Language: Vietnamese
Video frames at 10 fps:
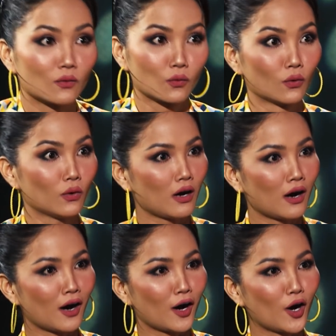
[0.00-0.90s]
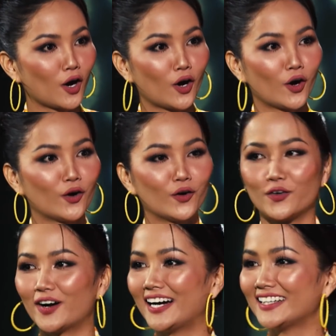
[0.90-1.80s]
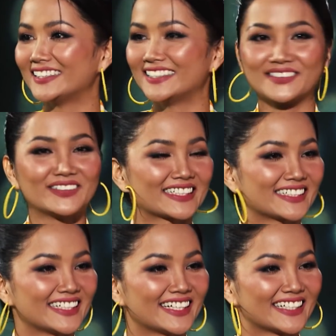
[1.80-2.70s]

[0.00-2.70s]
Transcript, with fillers: Wow, anh là nhân Mà điều thú vị đây.